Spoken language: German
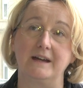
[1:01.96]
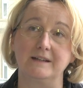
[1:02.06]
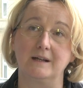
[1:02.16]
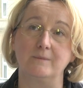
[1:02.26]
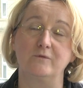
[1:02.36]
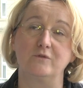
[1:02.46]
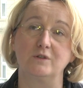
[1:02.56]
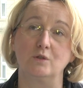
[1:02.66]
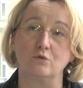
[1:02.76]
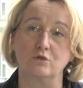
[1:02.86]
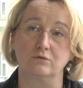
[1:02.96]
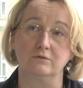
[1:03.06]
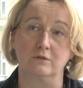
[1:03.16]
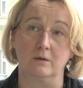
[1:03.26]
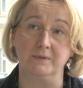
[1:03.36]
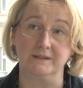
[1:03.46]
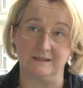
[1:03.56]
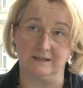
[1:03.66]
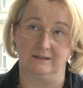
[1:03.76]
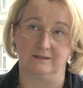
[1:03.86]
Einnahmen für die Hochschulen
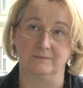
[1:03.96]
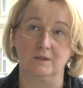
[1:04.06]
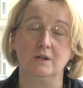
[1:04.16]
kompensiert.